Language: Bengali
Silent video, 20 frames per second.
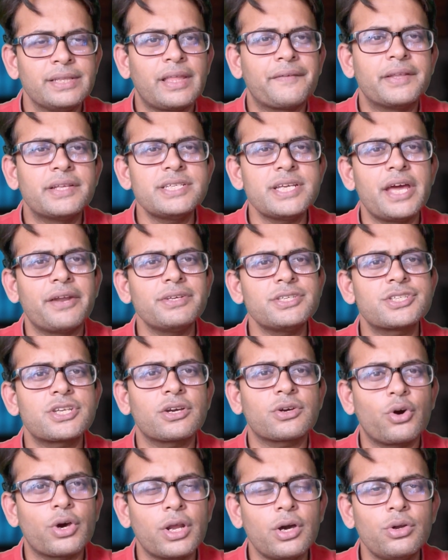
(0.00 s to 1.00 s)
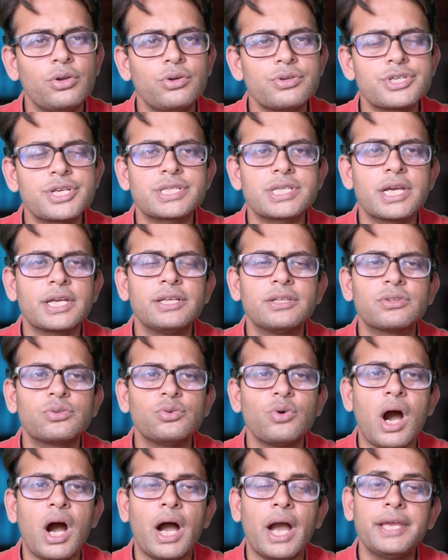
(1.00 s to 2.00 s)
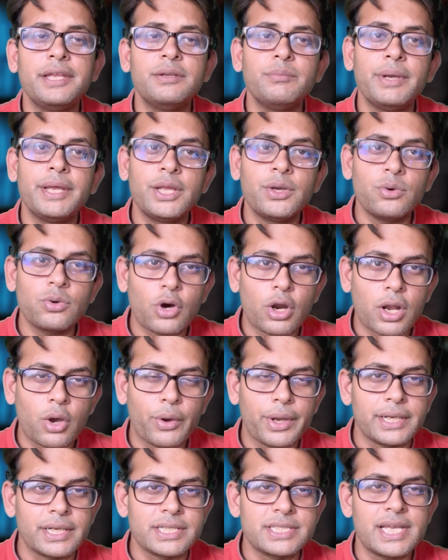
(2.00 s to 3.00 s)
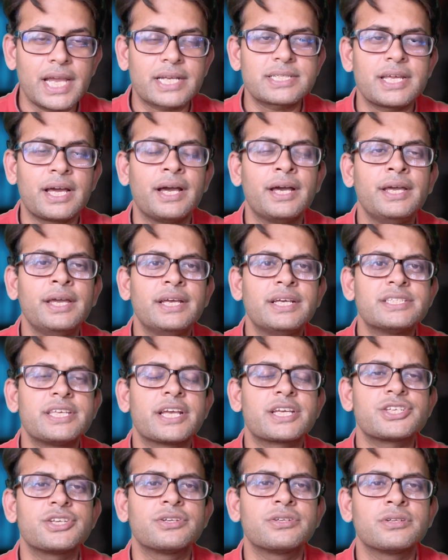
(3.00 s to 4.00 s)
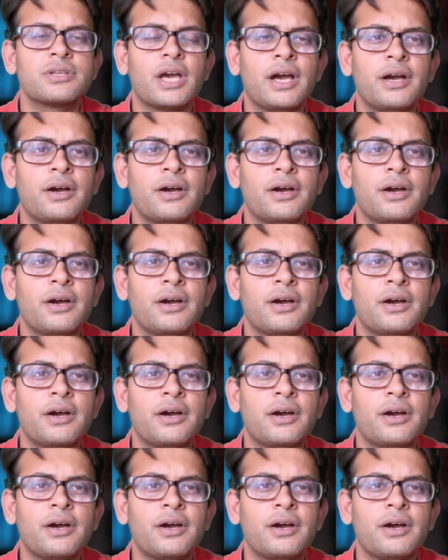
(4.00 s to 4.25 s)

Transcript: তাদের যে অ্যারেস্টটা করা হলো সেটা কিন্তু আইন মেনেও করা হয়নি যে একটা সেকশন